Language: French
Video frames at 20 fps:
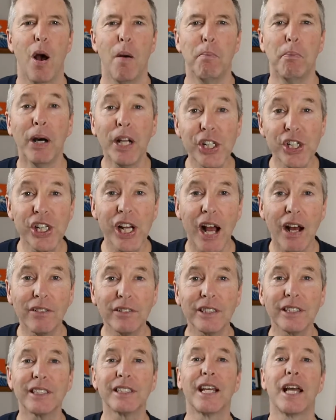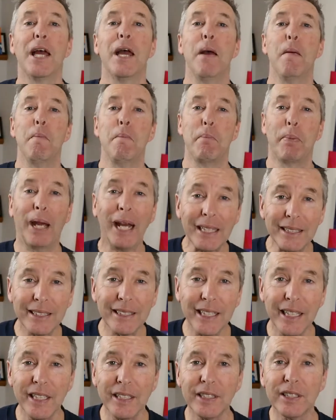bonne chance,
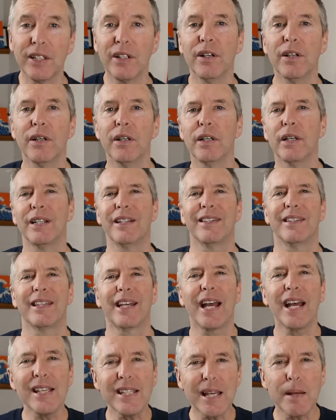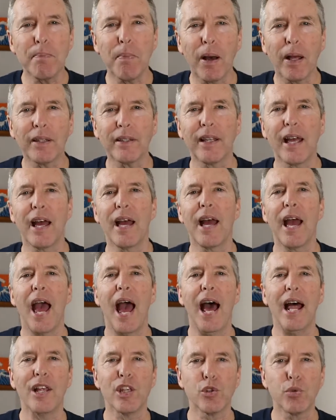pratiquez ça, très important,
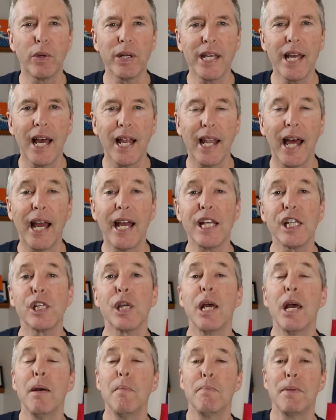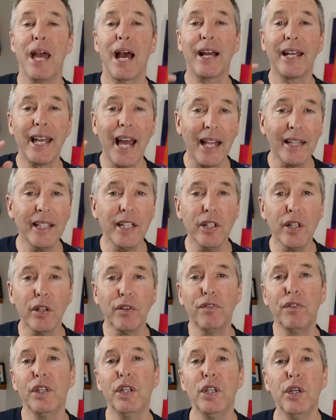euh, soyez à l'aise, puis regardez
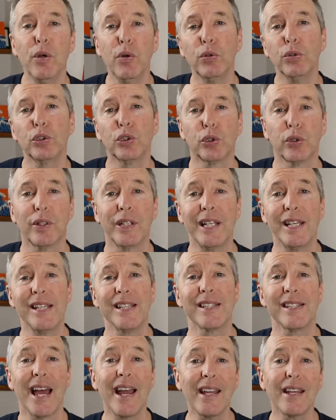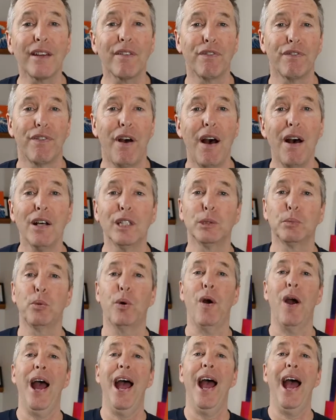notre vidéo sur les cinq phases
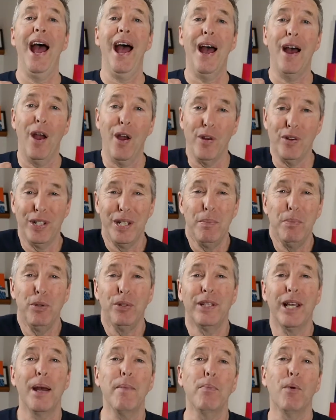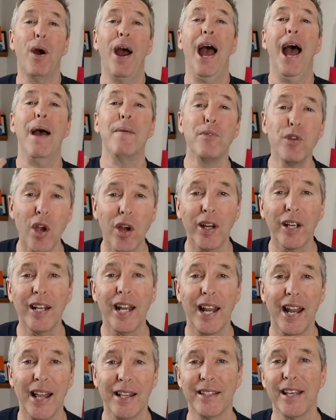pour un débutant pour améliorer
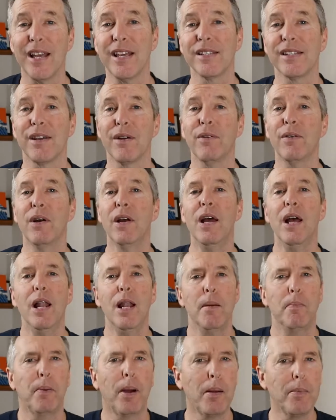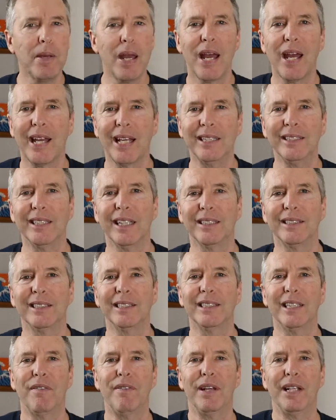la natation. premier
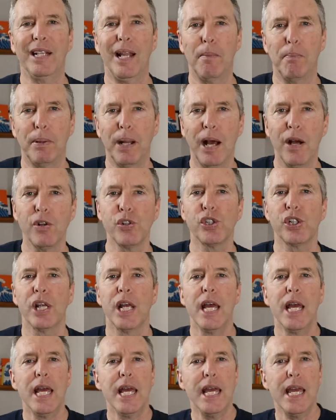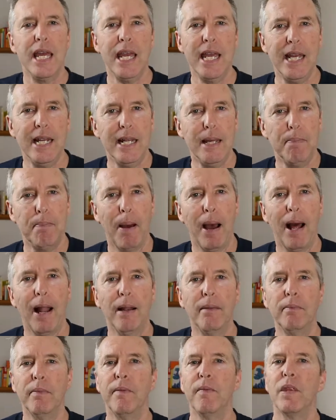exercice avec la planche et les
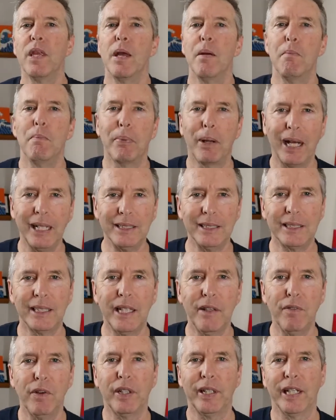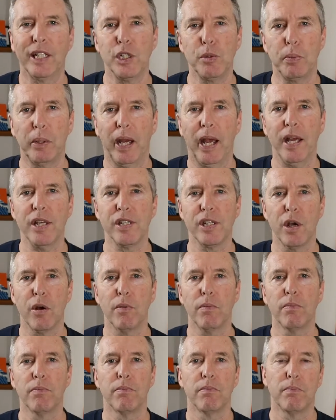palmes, pratiquez votre
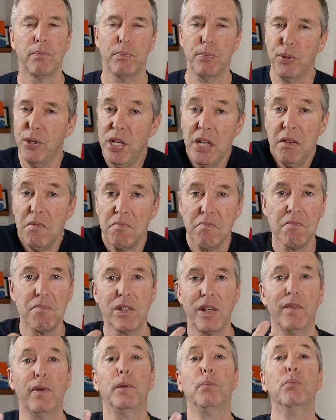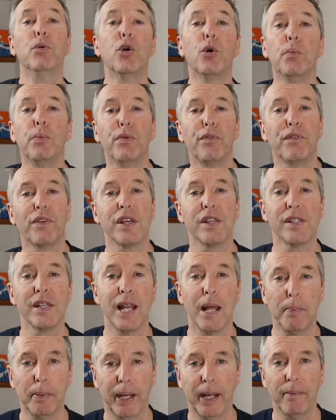respiration, puis, ça va être beaucoup plus facile
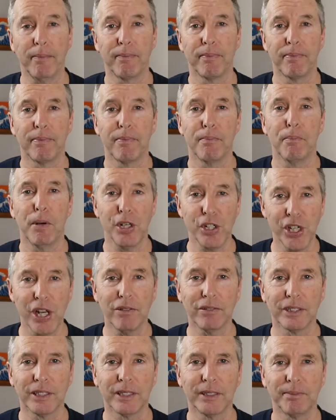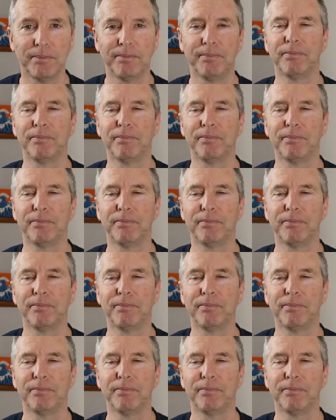après. Bonne chance!